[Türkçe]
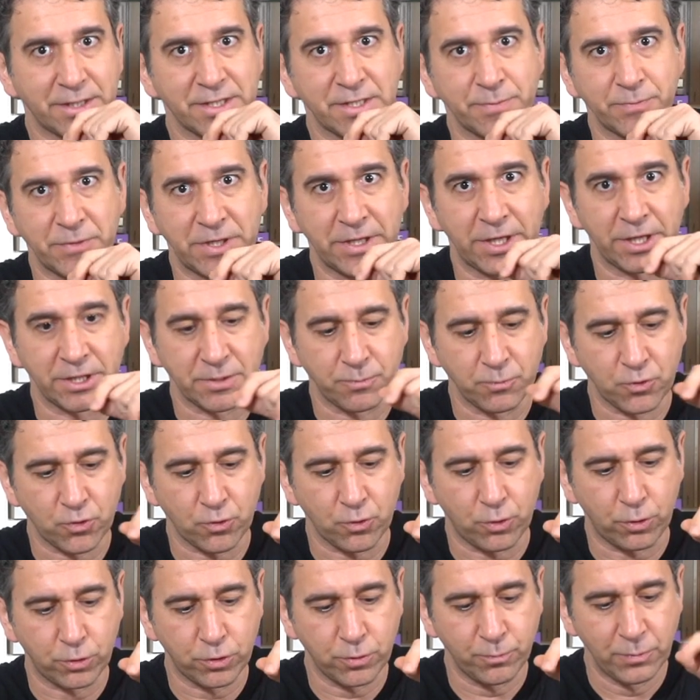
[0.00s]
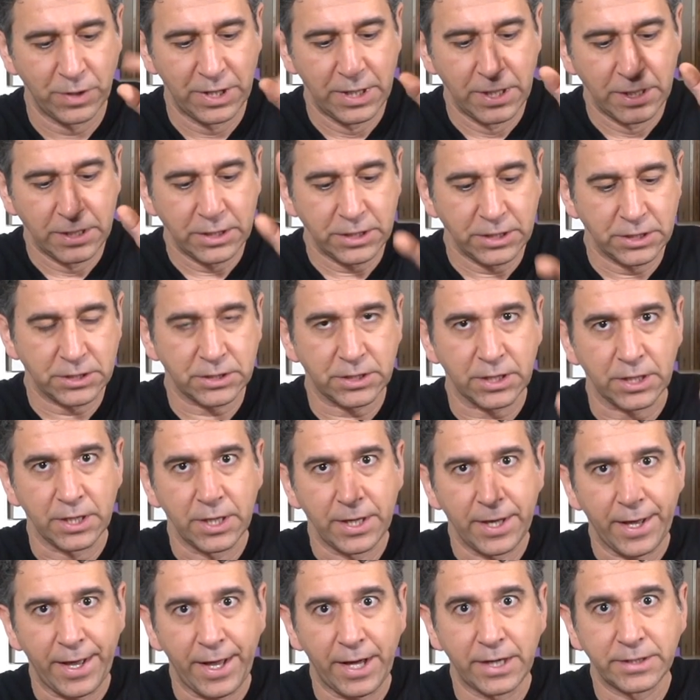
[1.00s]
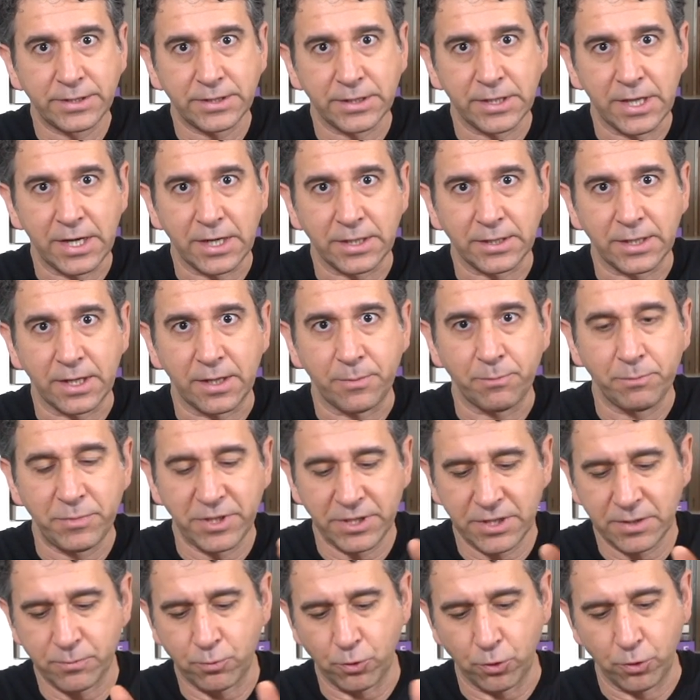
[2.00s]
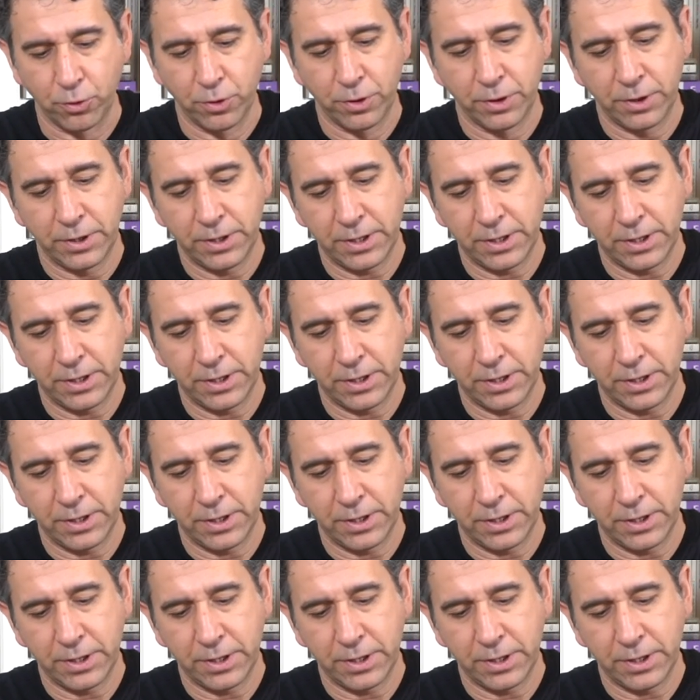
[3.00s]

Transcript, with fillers: kısmına geçmiş oldum. İşte artılardan biri bu.